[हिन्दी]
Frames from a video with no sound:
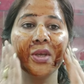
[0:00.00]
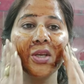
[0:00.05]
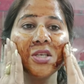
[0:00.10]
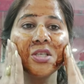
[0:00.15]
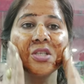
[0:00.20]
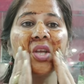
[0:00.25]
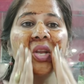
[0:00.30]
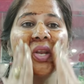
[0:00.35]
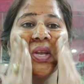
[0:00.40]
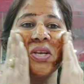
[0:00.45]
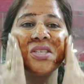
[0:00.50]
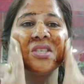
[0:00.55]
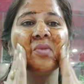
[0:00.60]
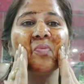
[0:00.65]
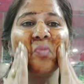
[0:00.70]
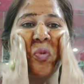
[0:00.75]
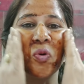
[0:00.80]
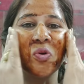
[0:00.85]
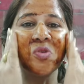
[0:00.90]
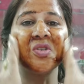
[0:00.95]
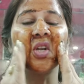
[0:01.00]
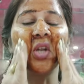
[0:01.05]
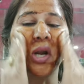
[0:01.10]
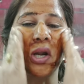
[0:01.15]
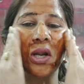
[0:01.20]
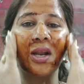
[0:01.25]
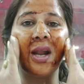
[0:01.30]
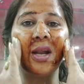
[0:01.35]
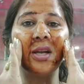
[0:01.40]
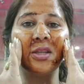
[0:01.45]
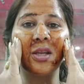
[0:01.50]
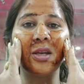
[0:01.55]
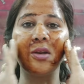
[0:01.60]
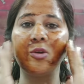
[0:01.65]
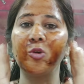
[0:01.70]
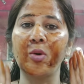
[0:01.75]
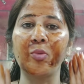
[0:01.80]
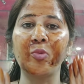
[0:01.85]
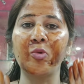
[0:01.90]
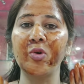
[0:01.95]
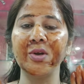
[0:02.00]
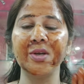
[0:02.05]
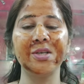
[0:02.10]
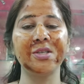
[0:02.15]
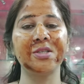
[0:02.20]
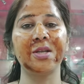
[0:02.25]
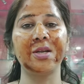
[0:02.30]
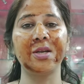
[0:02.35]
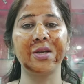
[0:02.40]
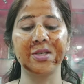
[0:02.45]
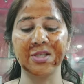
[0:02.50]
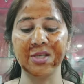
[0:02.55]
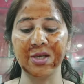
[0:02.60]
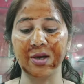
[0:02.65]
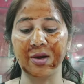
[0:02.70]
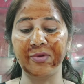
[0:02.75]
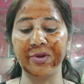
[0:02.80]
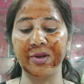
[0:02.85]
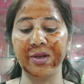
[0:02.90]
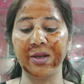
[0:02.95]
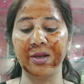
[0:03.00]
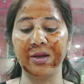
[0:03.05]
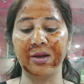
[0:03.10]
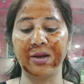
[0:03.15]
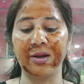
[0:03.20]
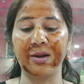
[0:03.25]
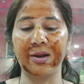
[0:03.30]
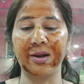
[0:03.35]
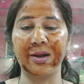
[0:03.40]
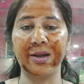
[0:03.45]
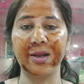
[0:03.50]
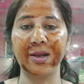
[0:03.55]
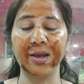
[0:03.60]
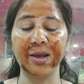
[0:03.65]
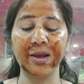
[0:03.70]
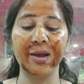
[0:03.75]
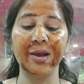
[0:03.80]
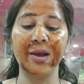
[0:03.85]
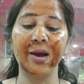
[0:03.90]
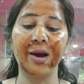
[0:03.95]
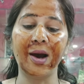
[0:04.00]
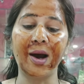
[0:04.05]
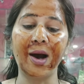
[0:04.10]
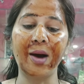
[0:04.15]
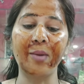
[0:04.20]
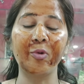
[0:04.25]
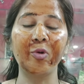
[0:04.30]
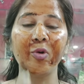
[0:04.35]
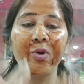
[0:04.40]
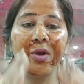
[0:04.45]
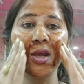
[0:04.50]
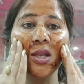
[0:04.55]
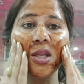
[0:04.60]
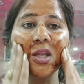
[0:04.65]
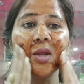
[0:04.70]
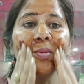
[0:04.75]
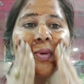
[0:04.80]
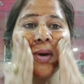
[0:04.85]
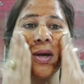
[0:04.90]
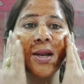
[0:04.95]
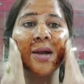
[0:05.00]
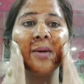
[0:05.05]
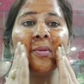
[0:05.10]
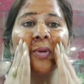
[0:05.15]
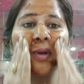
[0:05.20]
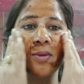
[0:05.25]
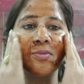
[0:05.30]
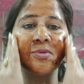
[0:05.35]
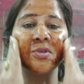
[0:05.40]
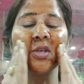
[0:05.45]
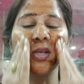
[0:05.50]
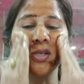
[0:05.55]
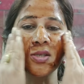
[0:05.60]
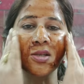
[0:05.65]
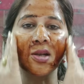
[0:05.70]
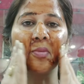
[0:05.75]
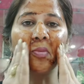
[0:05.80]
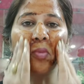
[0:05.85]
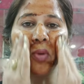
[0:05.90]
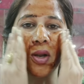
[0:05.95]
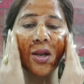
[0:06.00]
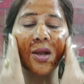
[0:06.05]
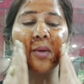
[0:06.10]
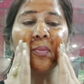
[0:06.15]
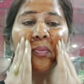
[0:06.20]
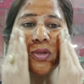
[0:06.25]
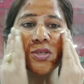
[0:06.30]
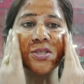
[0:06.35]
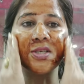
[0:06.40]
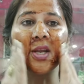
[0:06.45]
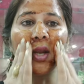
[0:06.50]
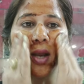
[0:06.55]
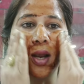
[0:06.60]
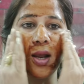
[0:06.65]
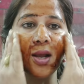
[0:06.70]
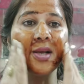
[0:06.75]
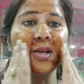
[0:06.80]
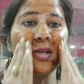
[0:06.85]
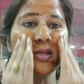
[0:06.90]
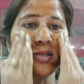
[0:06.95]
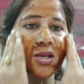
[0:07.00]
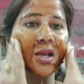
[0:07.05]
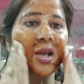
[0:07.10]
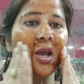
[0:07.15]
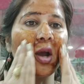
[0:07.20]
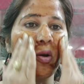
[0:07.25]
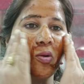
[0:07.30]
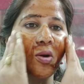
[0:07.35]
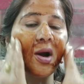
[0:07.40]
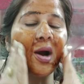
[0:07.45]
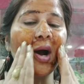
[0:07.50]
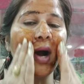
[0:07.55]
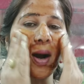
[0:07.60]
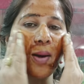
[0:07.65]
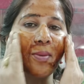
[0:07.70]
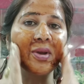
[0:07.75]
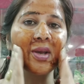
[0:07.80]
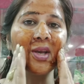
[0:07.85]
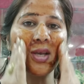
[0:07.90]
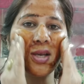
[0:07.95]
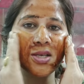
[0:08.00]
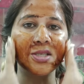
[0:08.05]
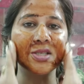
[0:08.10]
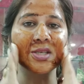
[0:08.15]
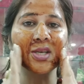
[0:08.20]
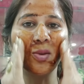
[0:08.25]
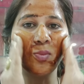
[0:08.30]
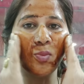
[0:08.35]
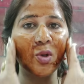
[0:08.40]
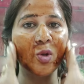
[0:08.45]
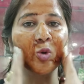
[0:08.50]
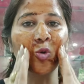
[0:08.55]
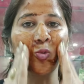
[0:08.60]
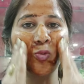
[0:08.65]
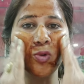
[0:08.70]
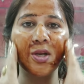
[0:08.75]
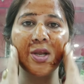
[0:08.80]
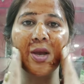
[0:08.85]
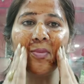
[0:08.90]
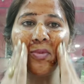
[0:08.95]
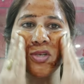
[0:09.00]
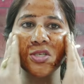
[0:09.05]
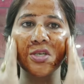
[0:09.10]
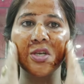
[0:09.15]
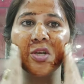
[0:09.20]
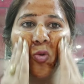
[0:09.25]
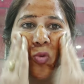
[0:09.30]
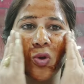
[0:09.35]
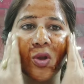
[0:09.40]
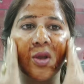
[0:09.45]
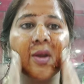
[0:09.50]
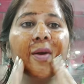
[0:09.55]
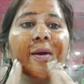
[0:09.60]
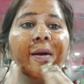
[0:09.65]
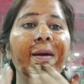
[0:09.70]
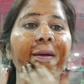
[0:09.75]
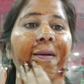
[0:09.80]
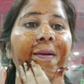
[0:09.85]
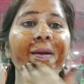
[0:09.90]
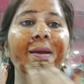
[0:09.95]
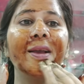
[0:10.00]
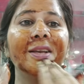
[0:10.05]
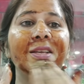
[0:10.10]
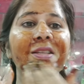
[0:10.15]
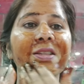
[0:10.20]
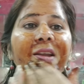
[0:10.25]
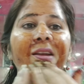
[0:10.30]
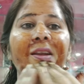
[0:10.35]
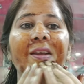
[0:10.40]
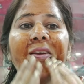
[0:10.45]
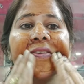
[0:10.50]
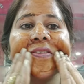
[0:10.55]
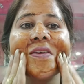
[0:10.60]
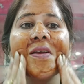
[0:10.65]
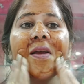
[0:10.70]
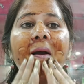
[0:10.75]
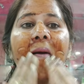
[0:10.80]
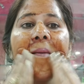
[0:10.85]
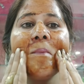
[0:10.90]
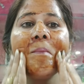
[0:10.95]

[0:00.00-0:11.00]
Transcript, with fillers: इस तरीके से बहुत ज़्यादा टाइट तरीके तो आपको इस तरीके से कभी नहीं करना है ठीक है आपको एकदम आराम आराम से स्क्रब करना है अपने चेहरे का इससे क्या होगा आपकी स्किन बिल्कुल भी डैमेज नहीं होगी इस तरीके से